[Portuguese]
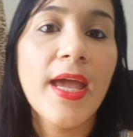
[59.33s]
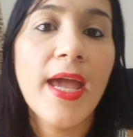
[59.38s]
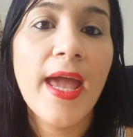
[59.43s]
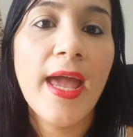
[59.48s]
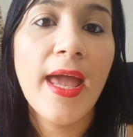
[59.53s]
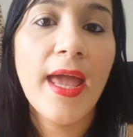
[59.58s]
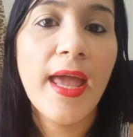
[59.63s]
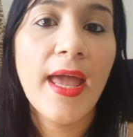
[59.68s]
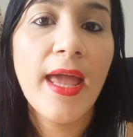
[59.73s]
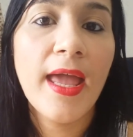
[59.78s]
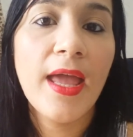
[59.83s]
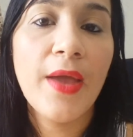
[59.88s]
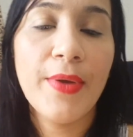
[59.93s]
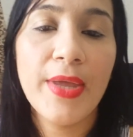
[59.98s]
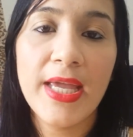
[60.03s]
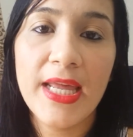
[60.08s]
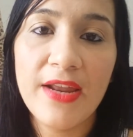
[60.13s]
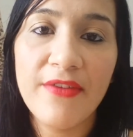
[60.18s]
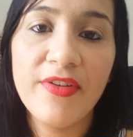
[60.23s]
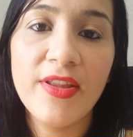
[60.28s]
é, eu
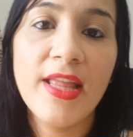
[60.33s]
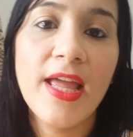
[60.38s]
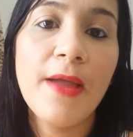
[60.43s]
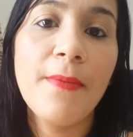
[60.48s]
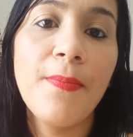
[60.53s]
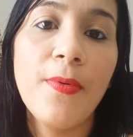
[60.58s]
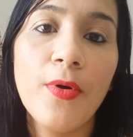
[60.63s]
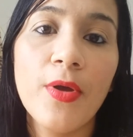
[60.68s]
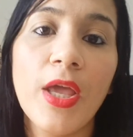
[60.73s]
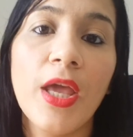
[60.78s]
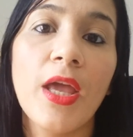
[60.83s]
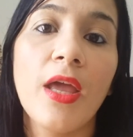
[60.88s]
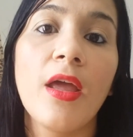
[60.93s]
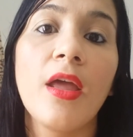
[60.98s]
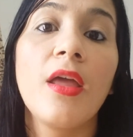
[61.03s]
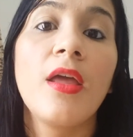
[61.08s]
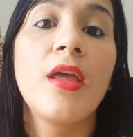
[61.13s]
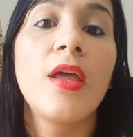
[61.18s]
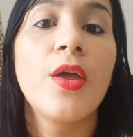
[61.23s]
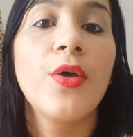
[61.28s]
engravidei porque
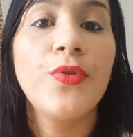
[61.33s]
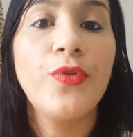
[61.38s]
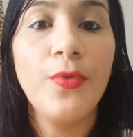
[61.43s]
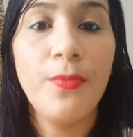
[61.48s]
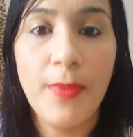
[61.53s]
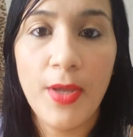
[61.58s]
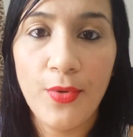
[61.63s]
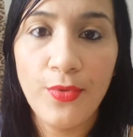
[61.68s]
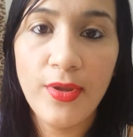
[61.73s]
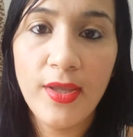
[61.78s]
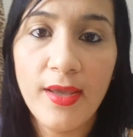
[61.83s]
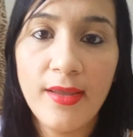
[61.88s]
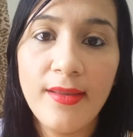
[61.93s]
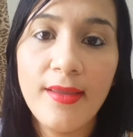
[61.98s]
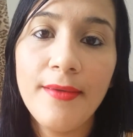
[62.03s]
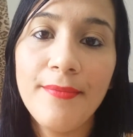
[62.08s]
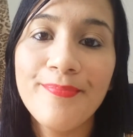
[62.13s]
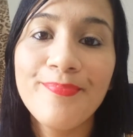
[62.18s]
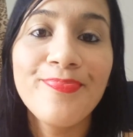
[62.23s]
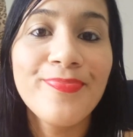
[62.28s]
eu tomei o
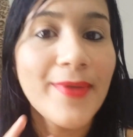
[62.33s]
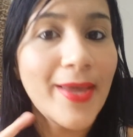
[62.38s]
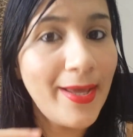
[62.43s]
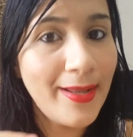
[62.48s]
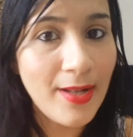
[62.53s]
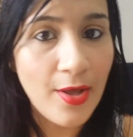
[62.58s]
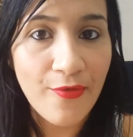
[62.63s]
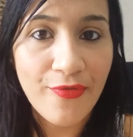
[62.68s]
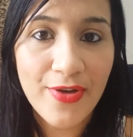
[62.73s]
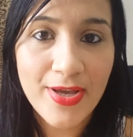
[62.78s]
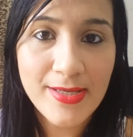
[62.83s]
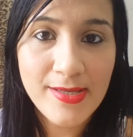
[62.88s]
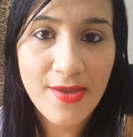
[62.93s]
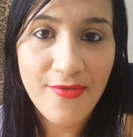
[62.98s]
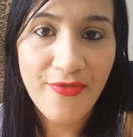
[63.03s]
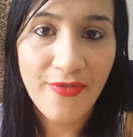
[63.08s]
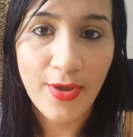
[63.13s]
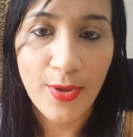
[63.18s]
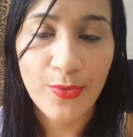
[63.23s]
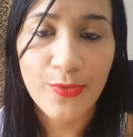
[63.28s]
DID e não fez
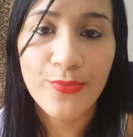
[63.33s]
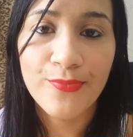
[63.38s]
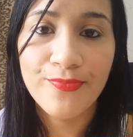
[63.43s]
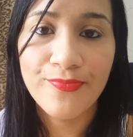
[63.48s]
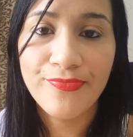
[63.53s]
efeito,